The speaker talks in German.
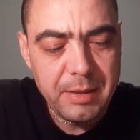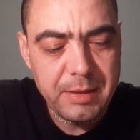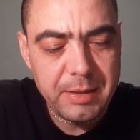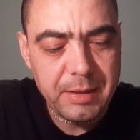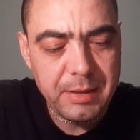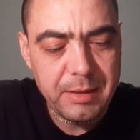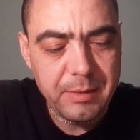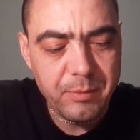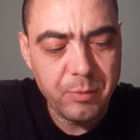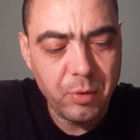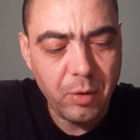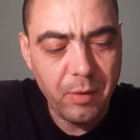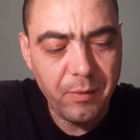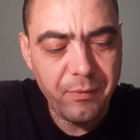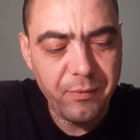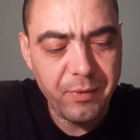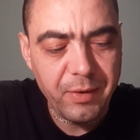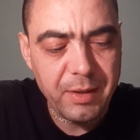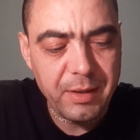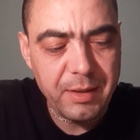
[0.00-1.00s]
die in dem
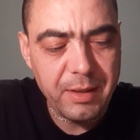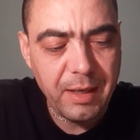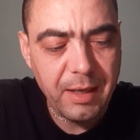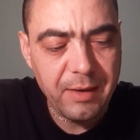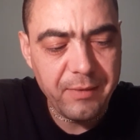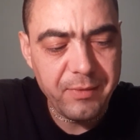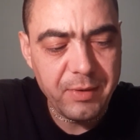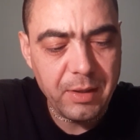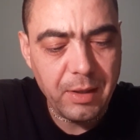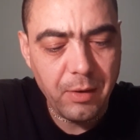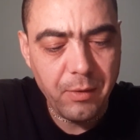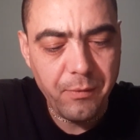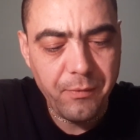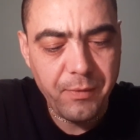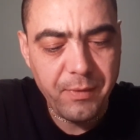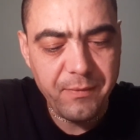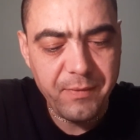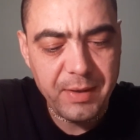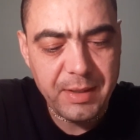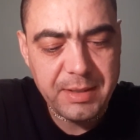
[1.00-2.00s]
Dorf Vrindavan
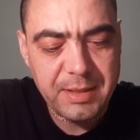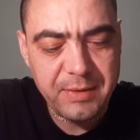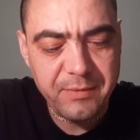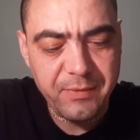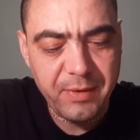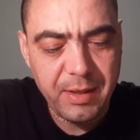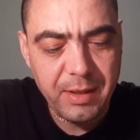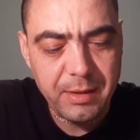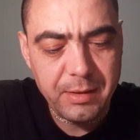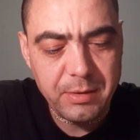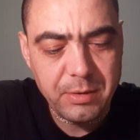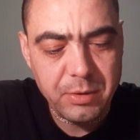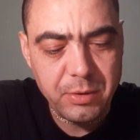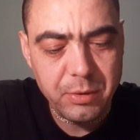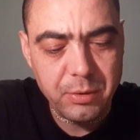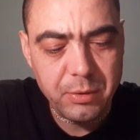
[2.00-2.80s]
aufgewachsen waren, zu